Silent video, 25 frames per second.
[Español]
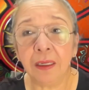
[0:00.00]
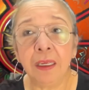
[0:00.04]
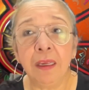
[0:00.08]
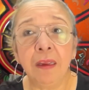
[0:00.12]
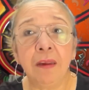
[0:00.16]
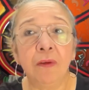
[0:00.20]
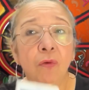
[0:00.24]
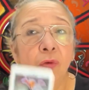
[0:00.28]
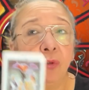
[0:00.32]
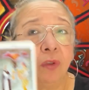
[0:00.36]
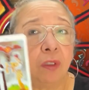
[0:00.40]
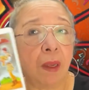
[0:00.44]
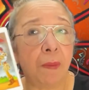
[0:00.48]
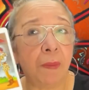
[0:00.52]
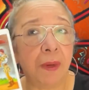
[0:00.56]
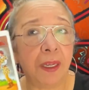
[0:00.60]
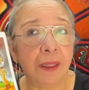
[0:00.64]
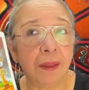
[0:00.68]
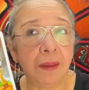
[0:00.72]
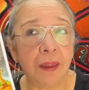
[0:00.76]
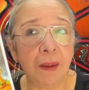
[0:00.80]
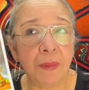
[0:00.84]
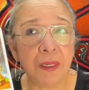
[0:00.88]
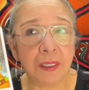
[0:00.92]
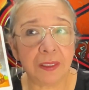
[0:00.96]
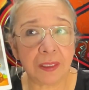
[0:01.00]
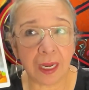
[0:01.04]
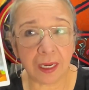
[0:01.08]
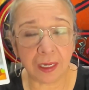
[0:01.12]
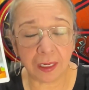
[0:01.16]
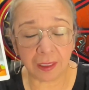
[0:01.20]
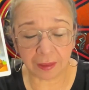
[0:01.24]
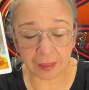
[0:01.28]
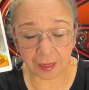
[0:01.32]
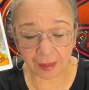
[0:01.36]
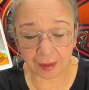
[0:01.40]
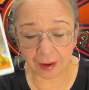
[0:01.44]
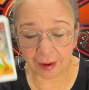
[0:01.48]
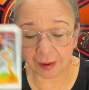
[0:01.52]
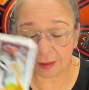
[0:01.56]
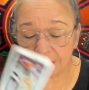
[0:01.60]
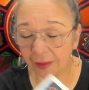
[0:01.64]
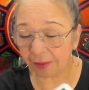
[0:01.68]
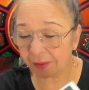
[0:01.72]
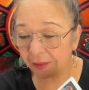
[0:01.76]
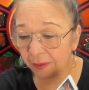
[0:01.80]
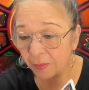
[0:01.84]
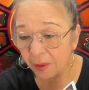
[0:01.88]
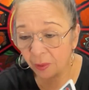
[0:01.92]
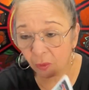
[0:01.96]
Y justamente me sale esta carta.
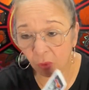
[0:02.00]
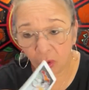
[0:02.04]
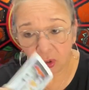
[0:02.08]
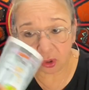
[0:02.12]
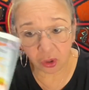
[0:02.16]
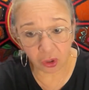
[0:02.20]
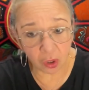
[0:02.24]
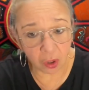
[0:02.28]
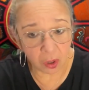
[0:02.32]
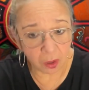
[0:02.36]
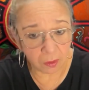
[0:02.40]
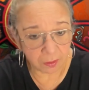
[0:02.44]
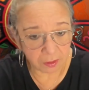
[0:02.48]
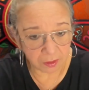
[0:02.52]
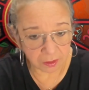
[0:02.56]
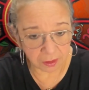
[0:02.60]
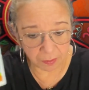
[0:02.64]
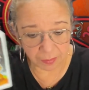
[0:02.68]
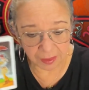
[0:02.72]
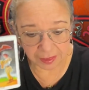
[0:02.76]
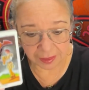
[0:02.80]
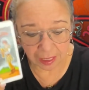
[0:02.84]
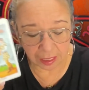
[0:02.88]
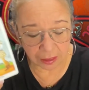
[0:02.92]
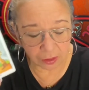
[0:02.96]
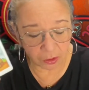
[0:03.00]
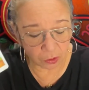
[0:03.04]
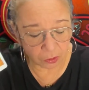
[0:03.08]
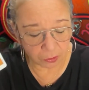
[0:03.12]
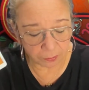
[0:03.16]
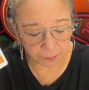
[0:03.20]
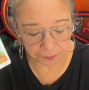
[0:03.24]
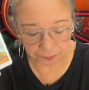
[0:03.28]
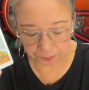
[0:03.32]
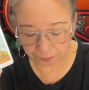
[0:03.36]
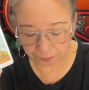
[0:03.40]
Se me volteó, se me salió.